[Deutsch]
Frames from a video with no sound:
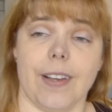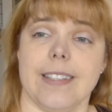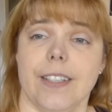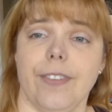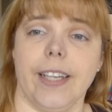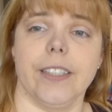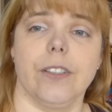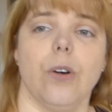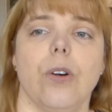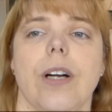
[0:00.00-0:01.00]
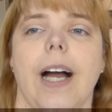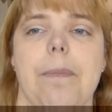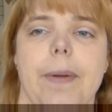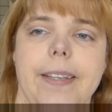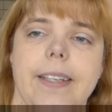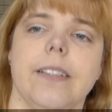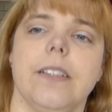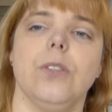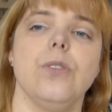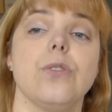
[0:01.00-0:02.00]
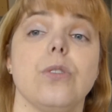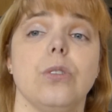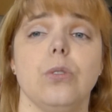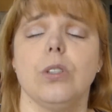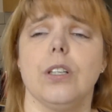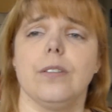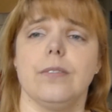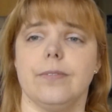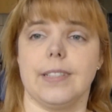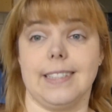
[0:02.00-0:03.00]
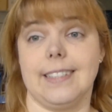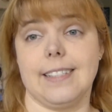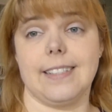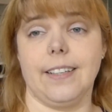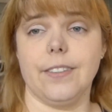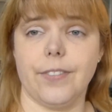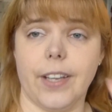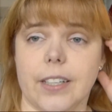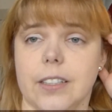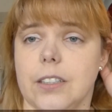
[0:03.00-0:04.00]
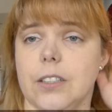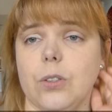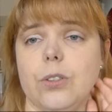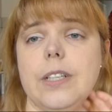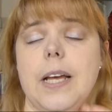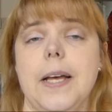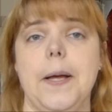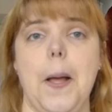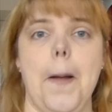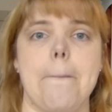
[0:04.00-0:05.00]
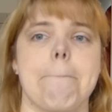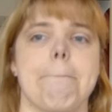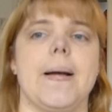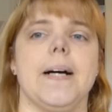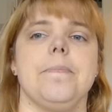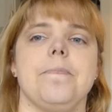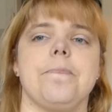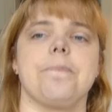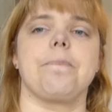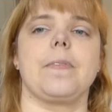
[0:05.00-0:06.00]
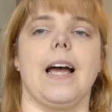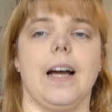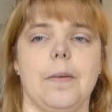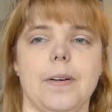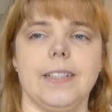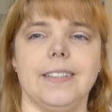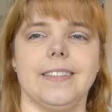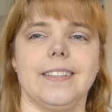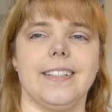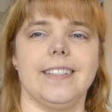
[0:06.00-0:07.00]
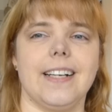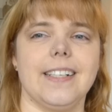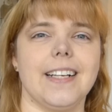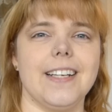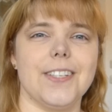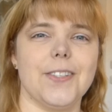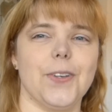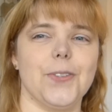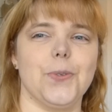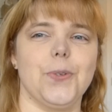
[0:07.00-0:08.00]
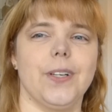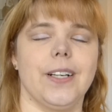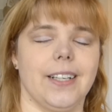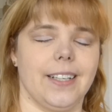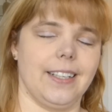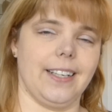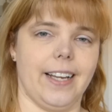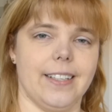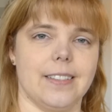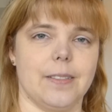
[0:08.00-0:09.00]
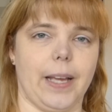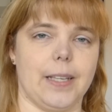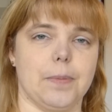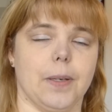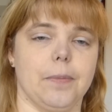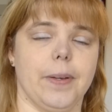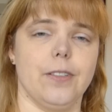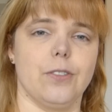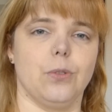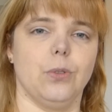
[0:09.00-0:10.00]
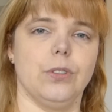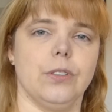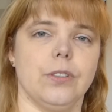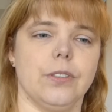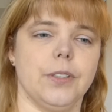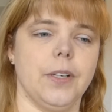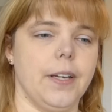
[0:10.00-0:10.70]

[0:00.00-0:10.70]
was ich vielleicht noch abändern könnte oder was interessant wäre. Und, ähm, aber ist halt alles noch so ein kleines Experiment und